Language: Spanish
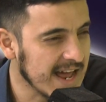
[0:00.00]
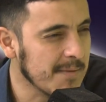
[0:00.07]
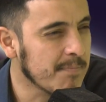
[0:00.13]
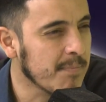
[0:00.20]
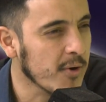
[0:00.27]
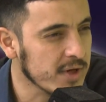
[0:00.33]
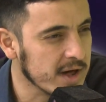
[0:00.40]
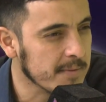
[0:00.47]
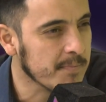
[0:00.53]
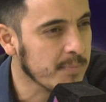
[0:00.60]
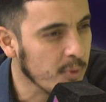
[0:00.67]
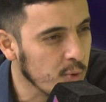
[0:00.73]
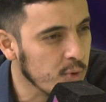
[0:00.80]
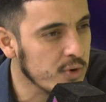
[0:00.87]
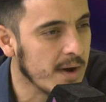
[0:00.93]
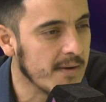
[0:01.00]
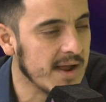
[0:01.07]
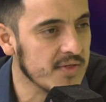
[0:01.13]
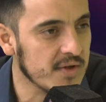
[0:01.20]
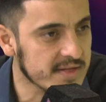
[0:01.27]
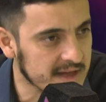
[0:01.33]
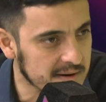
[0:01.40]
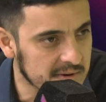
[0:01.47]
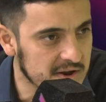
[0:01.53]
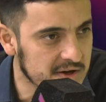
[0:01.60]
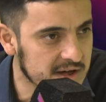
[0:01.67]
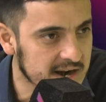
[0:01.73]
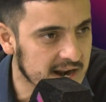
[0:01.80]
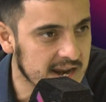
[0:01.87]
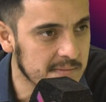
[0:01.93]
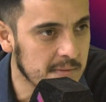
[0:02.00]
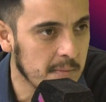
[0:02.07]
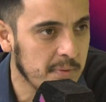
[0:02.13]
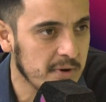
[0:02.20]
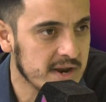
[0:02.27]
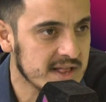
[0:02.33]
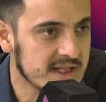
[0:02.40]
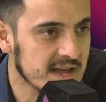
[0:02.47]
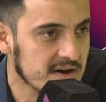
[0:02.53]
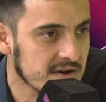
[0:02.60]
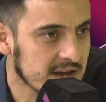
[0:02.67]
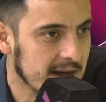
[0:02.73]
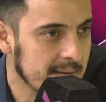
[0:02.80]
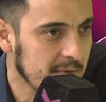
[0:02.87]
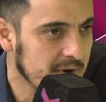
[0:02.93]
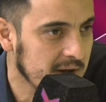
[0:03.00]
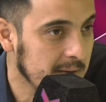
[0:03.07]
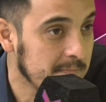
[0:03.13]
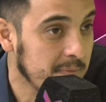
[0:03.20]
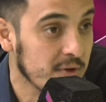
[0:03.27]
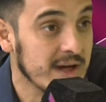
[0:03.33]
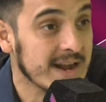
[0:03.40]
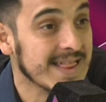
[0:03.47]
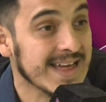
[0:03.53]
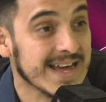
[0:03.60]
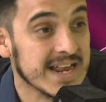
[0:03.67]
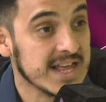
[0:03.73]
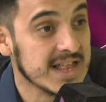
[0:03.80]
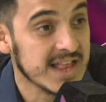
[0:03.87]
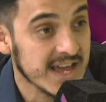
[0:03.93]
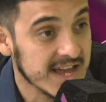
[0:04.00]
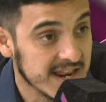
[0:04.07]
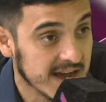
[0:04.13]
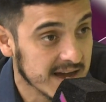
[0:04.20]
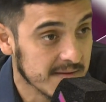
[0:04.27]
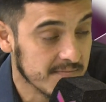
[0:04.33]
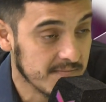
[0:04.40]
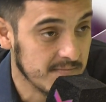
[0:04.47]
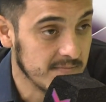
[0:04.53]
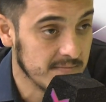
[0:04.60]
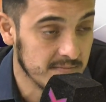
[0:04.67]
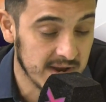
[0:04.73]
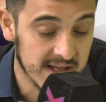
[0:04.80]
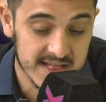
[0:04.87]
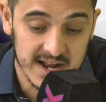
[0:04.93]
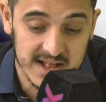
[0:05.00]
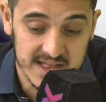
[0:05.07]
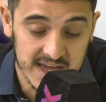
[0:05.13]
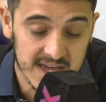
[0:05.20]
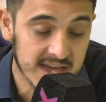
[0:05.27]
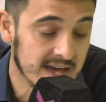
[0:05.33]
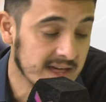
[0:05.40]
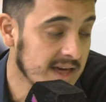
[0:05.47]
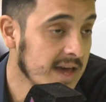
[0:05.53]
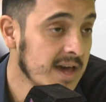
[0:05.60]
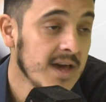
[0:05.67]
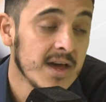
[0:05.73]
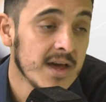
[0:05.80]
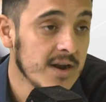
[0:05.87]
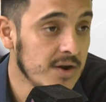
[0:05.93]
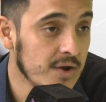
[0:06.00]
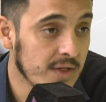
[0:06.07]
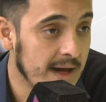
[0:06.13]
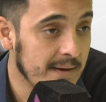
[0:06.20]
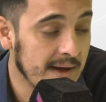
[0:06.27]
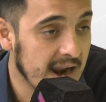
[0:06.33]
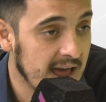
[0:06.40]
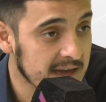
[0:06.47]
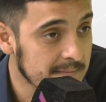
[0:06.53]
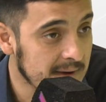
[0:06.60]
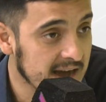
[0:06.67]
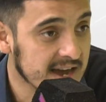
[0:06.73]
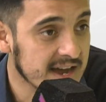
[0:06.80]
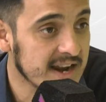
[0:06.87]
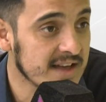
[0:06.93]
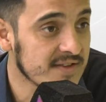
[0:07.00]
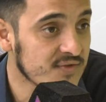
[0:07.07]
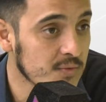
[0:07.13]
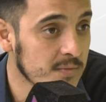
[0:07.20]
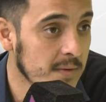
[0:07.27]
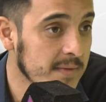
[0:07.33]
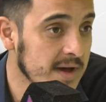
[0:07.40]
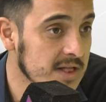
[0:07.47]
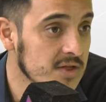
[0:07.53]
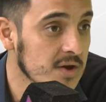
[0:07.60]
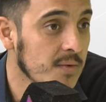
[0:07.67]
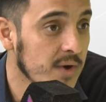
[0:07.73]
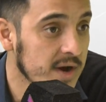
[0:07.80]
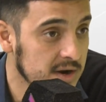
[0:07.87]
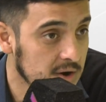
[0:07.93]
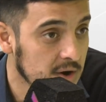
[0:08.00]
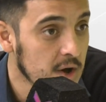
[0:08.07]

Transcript: el poder puro, hablando en términos de realismo político, digamos, el poder de Cristina, una estrategia de no daba las imágenes en su momento, bueno,